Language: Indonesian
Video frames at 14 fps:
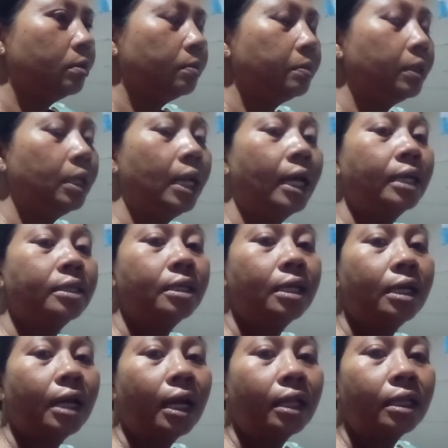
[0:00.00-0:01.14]
bilang jadi
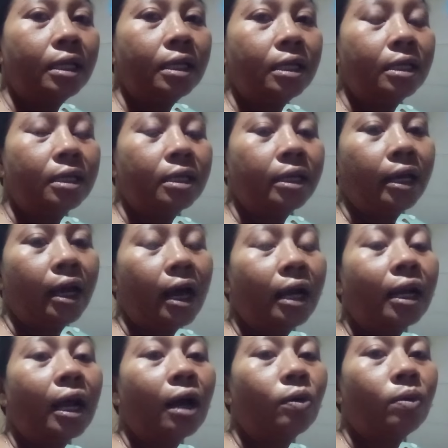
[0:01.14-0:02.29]
nanti nek
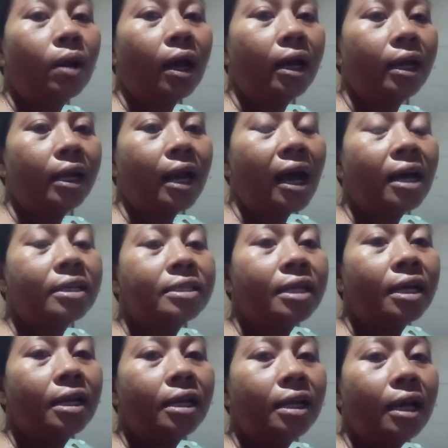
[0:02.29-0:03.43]
anakku lahir
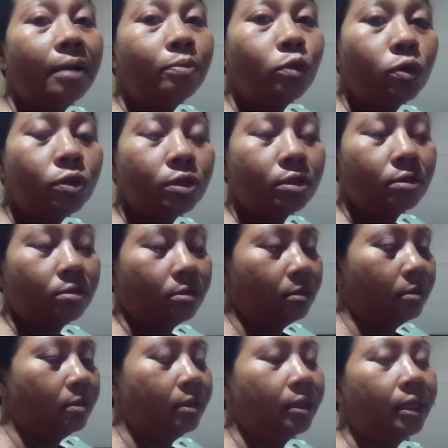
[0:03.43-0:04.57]
azani ya mus
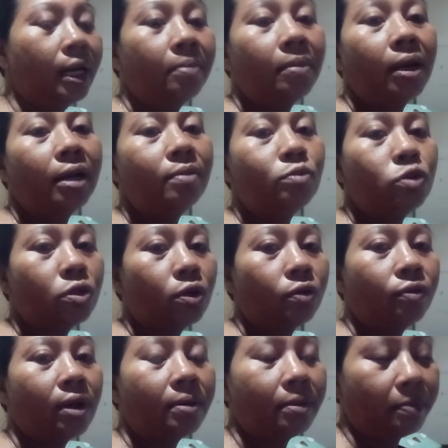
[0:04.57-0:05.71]
hmm. namanya
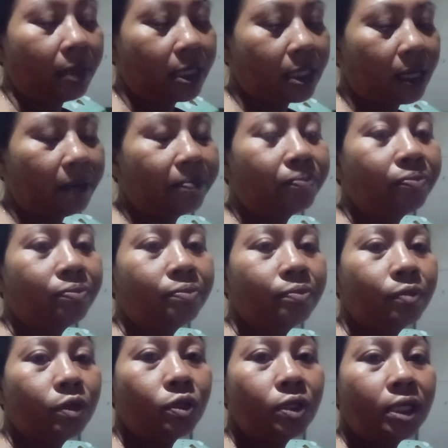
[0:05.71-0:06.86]
Mustafa pemirsa
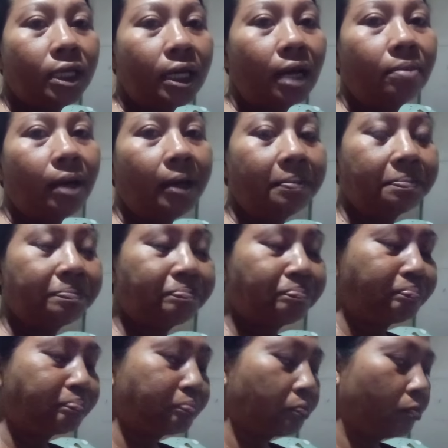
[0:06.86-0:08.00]
bujune dia mah
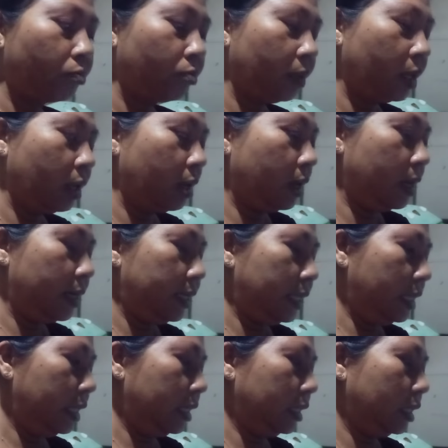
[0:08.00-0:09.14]

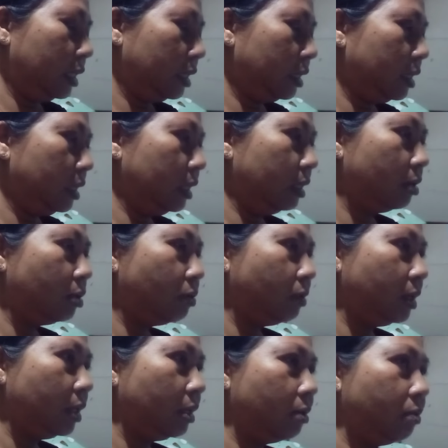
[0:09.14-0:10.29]
nah, dadi ini terus
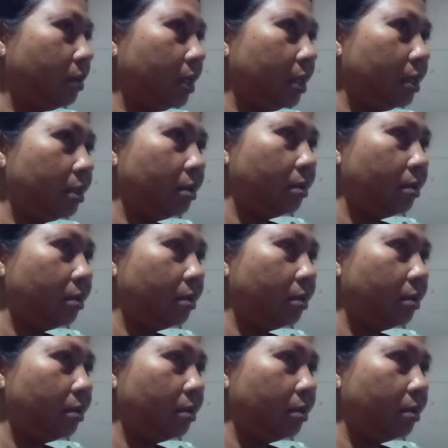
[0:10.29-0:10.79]
wingi kuwi